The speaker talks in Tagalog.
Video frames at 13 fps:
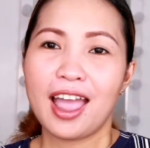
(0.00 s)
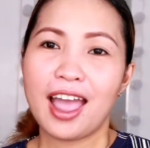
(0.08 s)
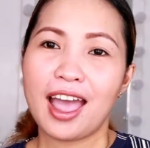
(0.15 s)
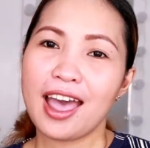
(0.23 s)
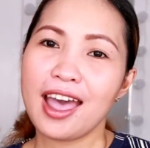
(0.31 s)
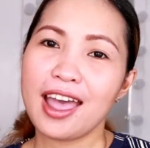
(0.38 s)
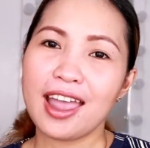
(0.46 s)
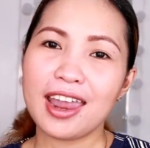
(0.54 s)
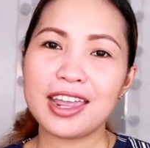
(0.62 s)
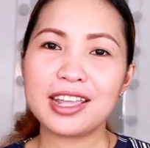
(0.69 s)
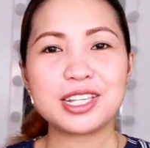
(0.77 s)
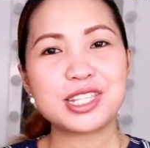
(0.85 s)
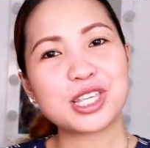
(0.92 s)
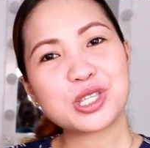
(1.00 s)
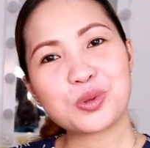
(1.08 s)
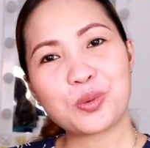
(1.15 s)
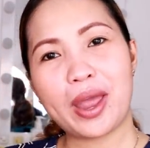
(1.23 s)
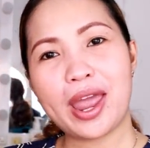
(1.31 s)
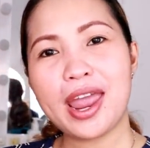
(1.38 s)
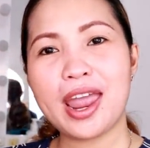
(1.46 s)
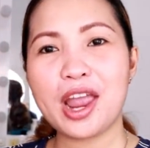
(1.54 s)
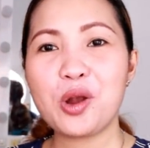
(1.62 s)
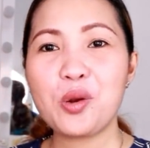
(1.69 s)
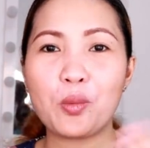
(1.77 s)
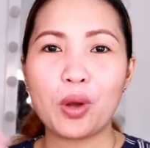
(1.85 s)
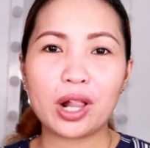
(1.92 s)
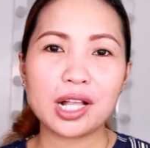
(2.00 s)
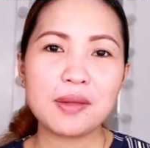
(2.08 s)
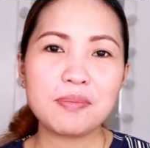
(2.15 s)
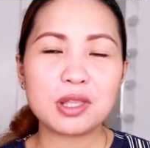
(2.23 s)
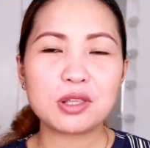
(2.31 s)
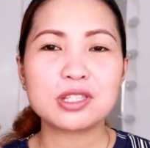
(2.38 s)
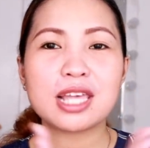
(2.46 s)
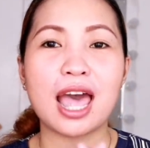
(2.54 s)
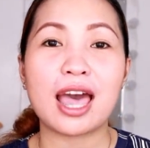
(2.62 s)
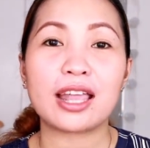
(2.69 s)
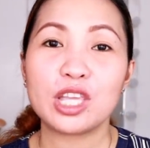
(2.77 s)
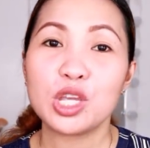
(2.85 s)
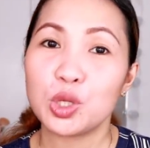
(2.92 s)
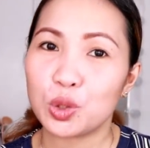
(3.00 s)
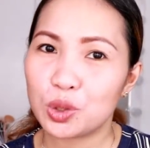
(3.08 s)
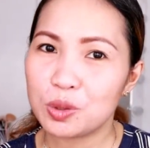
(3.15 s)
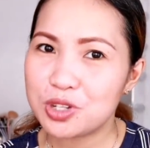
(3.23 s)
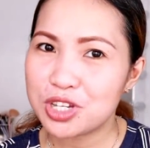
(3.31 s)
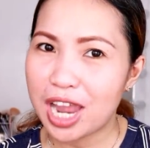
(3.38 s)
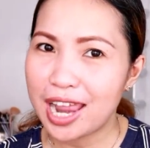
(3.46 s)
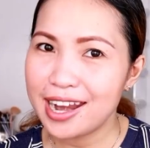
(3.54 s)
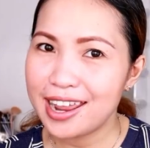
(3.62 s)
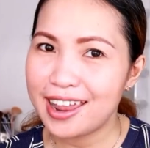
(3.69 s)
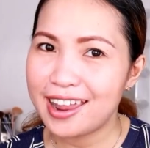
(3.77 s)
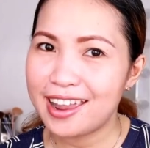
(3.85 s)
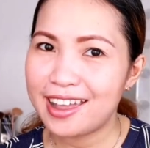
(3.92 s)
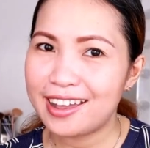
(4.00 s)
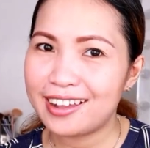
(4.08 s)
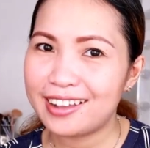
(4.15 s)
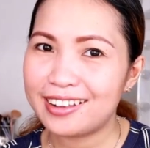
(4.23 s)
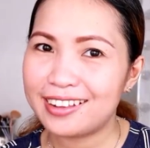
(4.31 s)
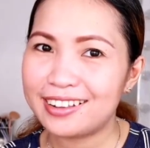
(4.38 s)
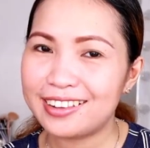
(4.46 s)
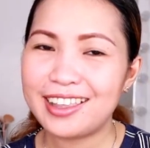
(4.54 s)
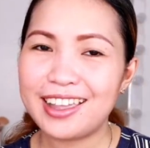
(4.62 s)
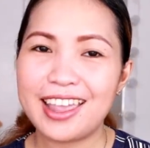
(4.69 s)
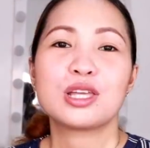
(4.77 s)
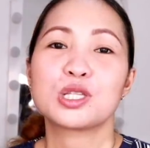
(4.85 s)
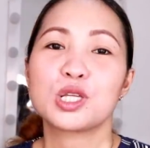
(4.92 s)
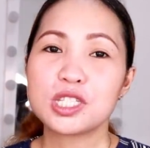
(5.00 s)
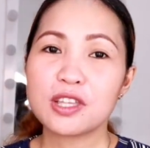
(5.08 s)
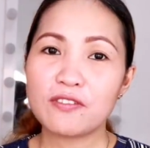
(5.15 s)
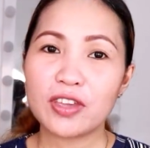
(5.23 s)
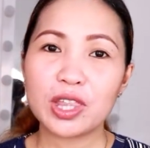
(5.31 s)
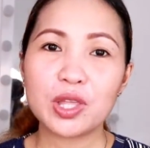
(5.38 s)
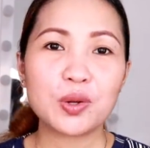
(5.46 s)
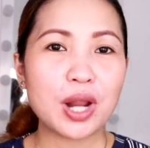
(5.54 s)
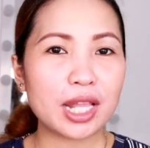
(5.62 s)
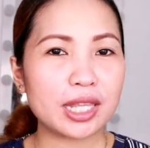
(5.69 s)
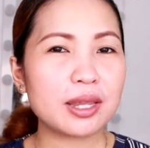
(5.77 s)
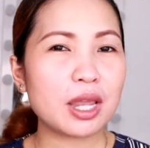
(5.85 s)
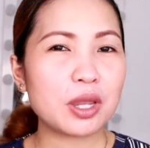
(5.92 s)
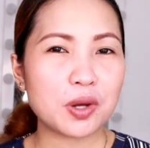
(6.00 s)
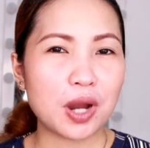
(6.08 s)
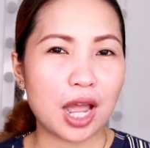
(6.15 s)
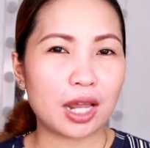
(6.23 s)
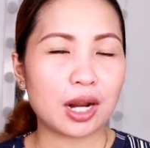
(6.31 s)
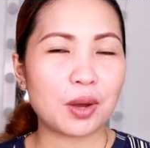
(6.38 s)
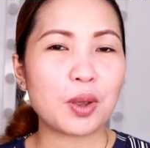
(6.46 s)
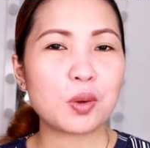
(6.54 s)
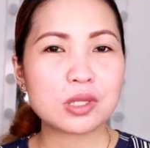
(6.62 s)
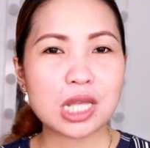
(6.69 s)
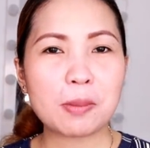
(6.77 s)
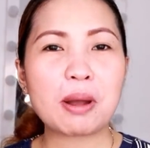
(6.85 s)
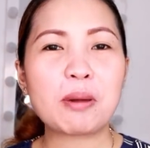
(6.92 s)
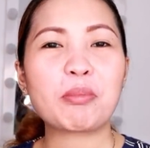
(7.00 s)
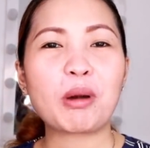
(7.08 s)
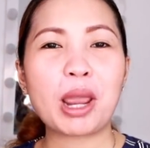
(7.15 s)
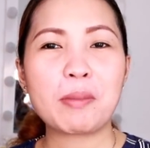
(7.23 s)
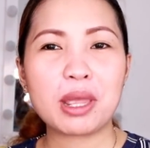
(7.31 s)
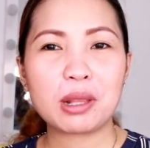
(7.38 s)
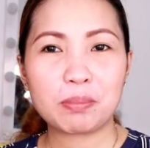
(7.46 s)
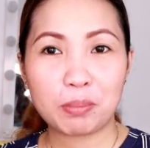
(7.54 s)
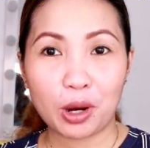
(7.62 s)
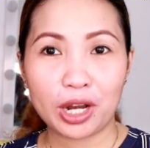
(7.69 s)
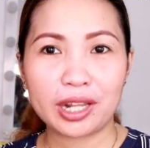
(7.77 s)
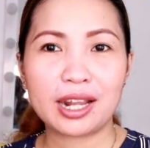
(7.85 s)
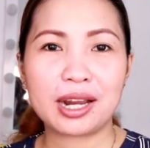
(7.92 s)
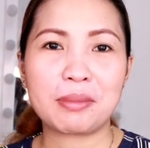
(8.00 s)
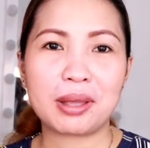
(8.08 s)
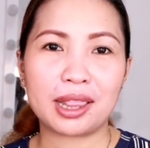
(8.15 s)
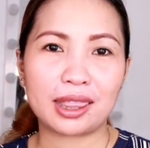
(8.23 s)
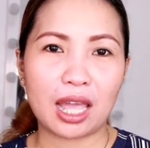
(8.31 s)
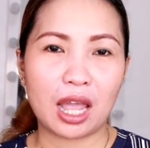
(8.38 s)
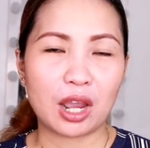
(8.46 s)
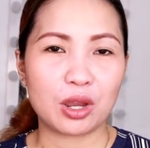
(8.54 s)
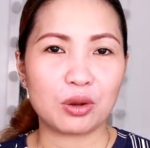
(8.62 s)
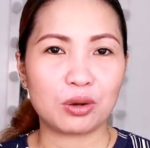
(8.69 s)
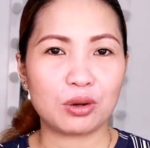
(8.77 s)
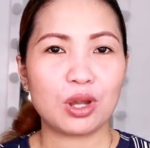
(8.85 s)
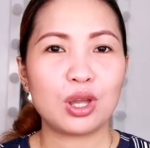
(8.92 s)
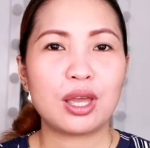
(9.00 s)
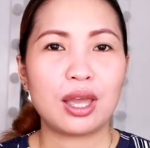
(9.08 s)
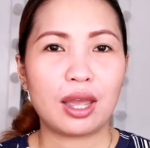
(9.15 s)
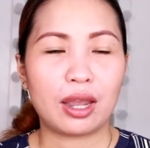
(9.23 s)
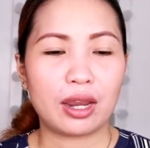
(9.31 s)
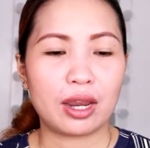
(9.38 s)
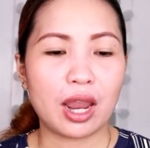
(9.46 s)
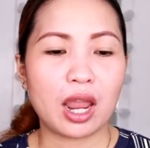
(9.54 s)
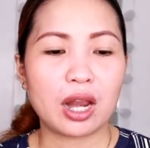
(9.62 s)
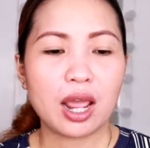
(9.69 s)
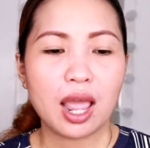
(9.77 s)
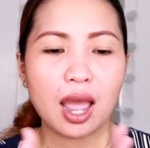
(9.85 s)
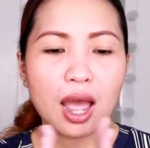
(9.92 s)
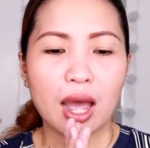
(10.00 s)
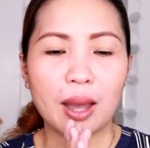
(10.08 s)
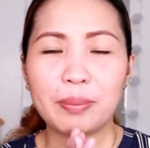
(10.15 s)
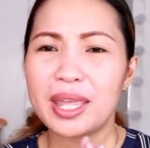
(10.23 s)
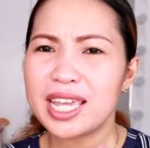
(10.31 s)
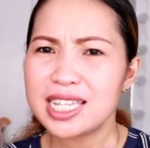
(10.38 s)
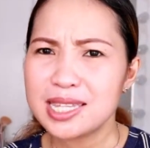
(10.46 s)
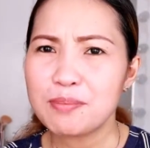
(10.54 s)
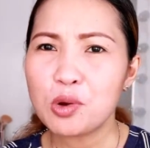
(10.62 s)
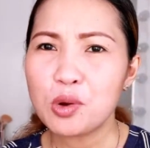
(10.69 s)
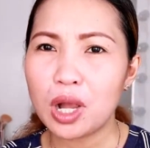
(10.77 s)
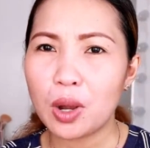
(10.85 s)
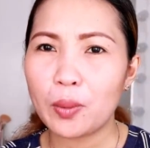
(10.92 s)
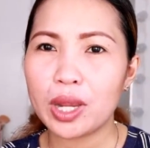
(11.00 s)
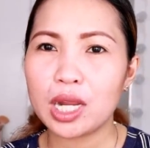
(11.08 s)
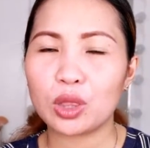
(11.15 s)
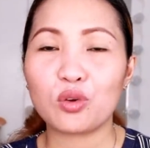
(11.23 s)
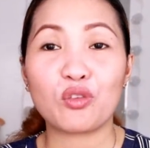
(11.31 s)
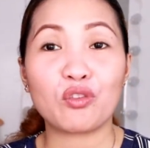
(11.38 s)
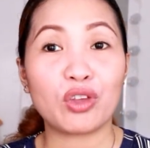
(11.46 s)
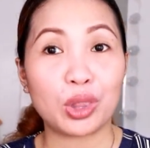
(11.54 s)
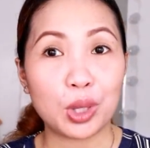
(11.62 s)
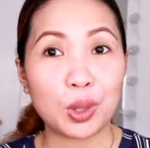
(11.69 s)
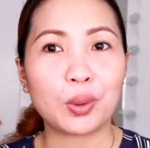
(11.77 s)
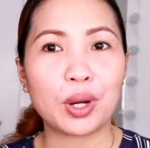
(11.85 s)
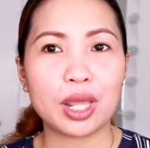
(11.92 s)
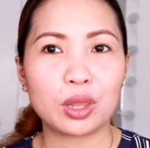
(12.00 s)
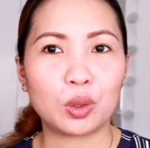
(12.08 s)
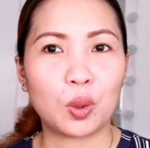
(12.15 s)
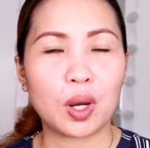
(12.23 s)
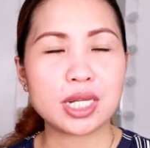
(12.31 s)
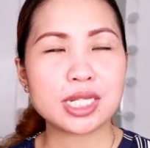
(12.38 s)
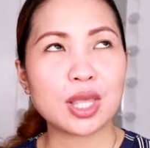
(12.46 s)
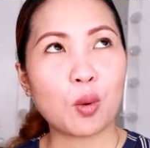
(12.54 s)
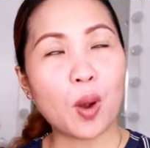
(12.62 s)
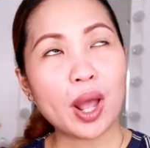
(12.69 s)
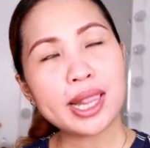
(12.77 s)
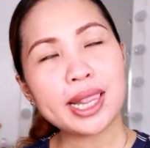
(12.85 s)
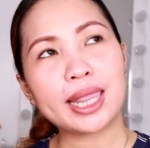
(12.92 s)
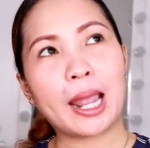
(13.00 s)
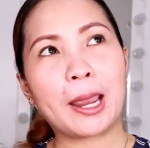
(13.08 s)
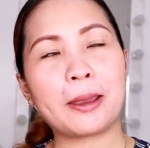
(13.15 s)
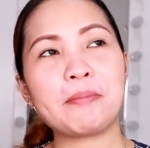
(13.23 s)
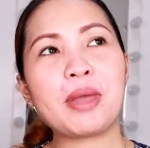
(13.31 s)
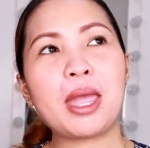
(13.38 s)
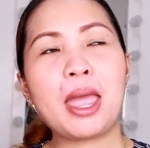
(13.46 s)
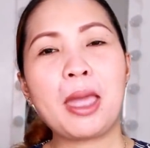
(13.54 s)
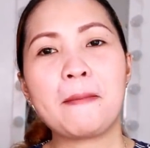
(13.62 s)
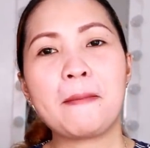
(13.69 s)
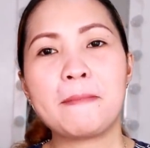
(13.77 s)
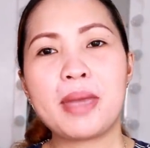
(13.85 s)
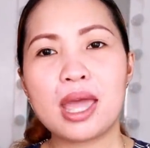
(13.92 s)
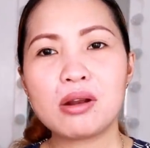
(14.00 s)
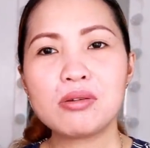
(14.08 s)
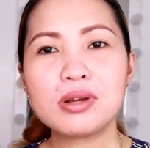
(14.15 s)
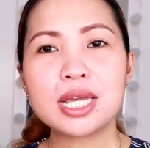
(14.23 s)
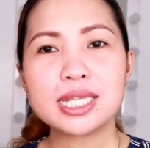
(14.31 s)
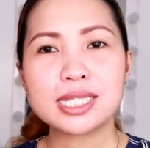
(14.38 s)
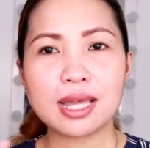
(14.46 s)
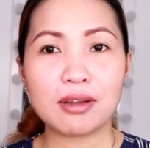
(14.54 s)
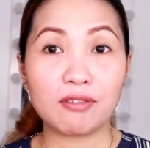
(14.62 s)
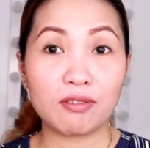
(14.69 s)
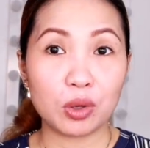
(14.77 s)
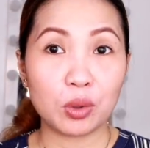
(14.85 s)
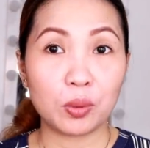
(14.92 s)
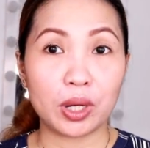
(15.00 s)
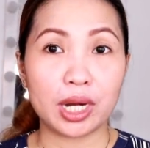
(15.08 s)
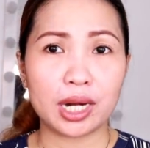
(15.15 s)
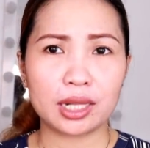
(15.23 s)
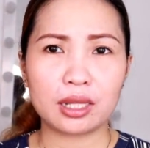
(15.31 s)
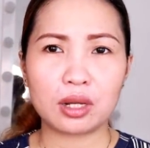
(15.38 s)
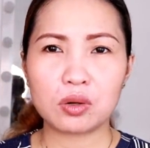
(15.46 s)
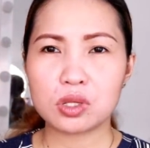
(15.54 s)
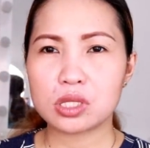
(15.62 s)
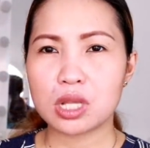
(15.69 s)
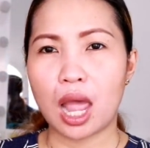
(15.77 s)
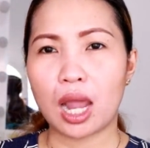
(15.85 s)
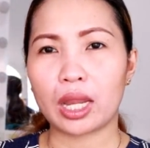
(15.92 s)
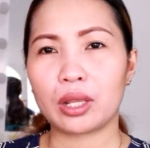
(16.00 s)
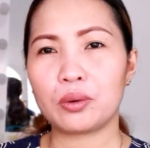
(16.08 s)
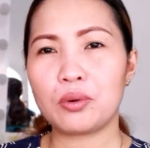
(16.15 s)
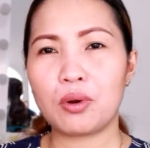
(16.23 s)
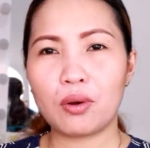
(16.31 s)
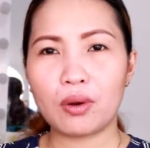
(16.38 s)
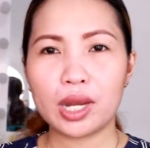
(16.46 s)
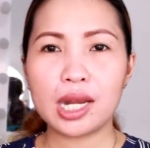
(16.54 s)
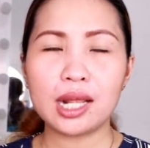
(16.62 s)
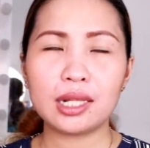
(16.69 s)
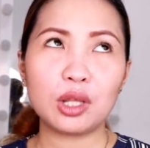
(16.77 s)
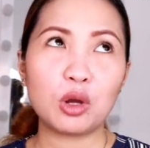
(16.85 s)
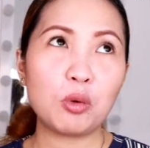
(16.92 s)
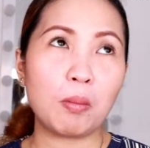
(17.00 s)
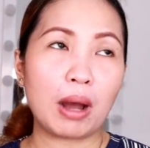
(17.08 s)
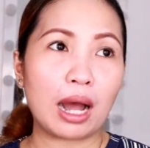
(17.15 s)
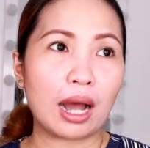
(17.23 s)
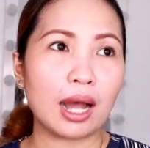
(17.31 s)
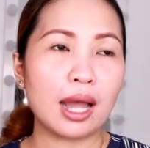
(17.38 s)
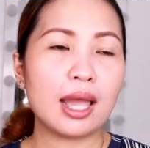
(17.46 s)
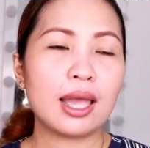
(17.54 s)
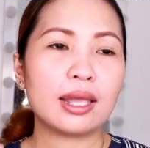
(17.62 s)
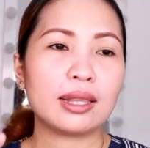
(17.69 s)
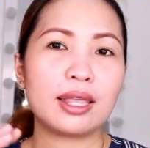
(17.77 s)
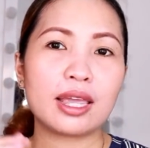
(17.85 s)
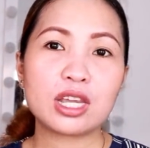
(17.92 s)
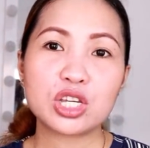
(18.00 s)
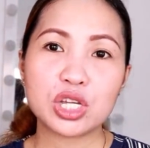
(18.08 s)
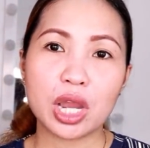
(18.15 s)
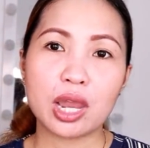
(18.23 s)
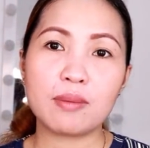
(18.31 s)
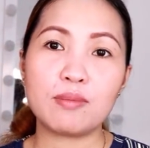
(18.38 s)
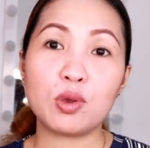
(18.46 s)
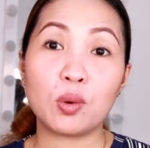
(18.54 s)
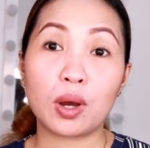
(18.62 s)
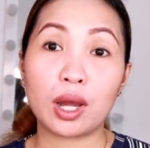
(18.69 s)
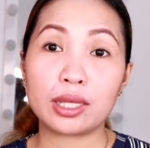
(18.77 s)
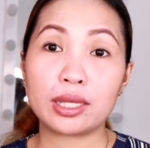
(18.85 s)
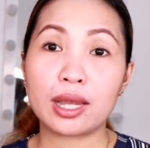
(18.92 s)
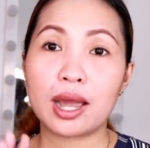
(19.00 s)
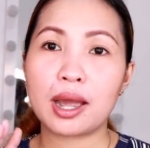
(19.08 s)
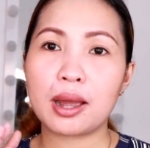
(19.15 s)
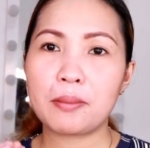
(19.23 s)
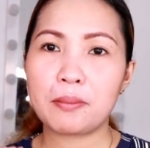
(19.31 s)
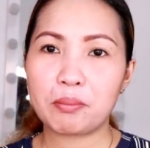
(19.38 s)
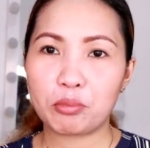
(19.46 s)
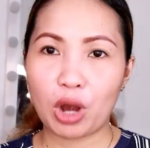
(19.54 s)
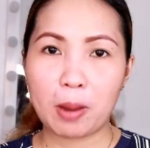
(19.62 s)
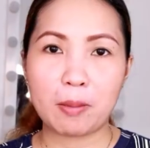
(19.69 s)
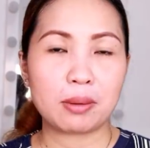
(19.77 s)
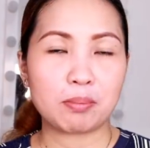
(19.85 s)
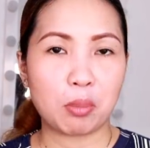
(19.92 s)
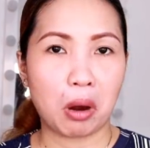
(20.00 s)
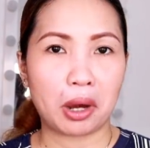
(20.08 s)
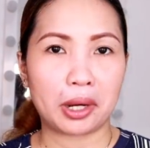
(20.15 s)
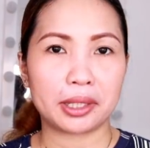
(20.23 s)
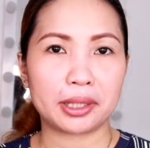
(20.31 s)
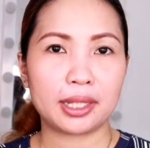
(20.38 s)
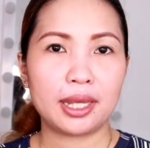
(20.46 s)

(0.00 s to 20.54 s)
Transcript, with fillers: Hi! This is Wen! Welcome dito sa ating YouTube channel! So, sa video natin ngayong araw, ay usapang private part na naman tayo. Ayan. Um, naisip kong gawin itong video na ito kasi one time, Merong isang viewer na nagtanong sa akin kung okay lang daw ba na i-shave yung kanyang private part.